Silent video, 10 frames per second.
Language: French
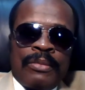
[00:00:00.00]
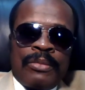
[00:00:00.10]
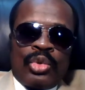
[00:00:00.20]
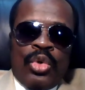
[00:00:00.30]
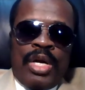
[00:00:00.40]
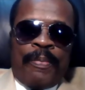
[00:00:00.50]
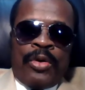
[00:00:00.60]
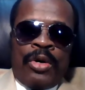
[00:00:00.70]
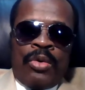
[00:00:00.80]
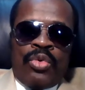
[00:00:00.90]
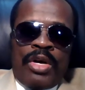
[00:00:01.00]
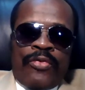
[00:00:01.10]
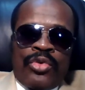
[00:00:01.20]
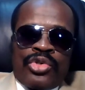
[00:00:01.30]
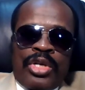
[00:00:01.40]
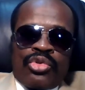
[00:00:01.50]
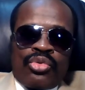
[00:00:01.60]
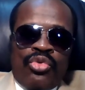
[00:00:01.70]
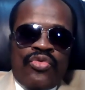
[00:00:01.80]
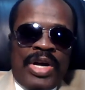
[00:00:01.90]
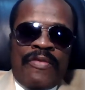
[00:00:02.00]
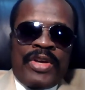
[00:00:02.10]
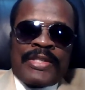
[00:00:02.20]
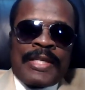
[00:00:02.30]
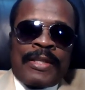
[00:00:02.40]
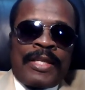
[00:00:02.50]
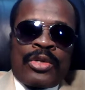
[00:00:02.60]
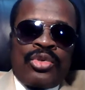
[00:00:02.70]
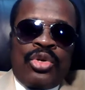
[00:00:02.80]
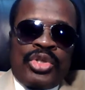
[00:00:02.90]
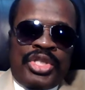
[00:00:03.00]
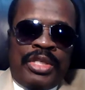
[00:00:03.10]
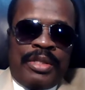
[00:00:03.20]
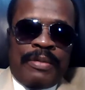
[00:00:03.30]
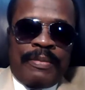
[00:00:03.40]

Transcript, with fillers: Tous les ports ou les frontières s'ouvrent avec cette technologie.